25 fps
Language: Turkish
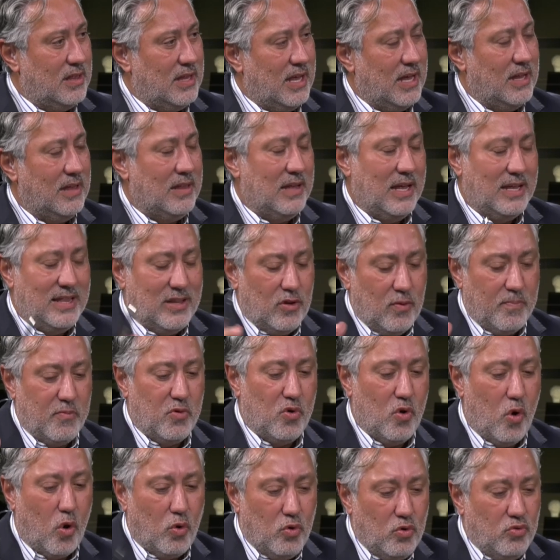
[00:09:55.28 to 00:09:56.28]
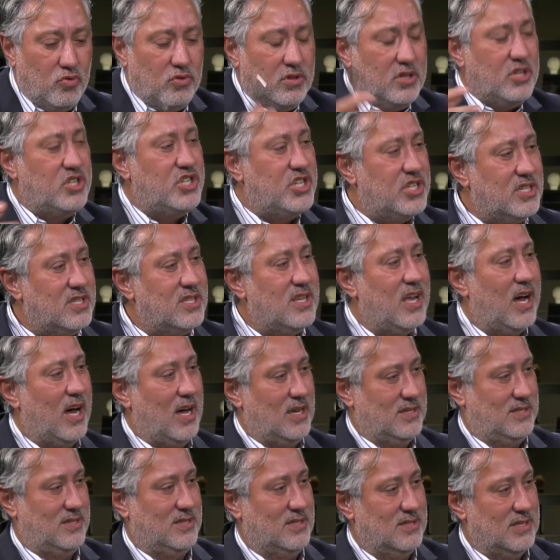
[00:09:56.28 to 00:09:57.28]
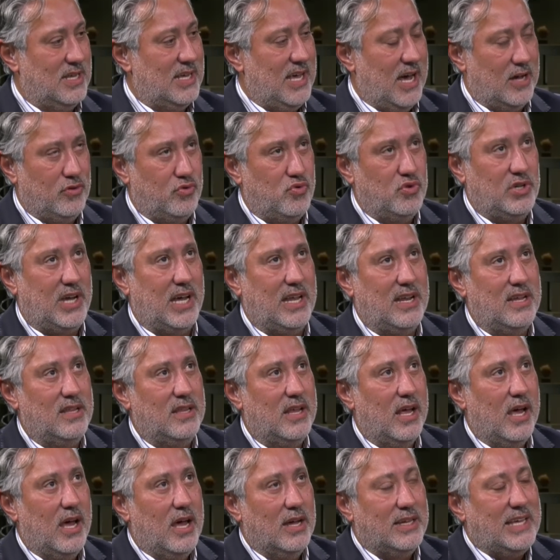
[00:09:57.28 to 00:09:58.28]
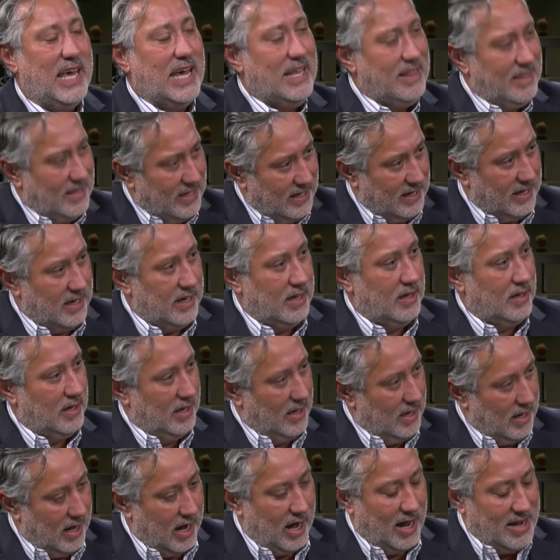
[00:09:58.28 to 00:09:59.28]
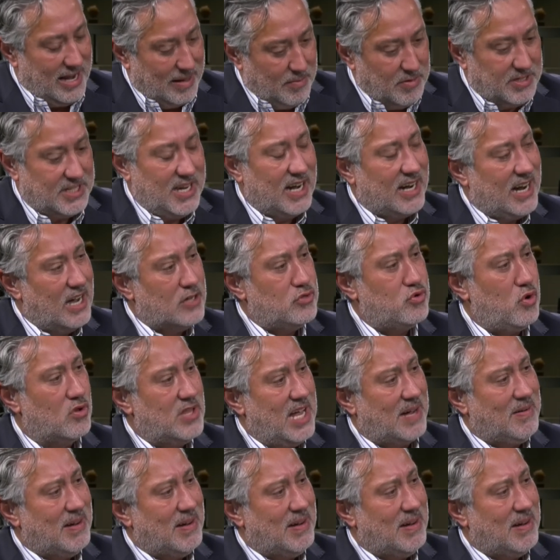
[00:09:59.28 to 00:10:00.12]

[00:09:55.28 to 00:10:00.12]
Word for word: ne, ne demiyor onun dışında aslında. Yani Türkiye'nin kendi e, halletmesi gereken sorunlar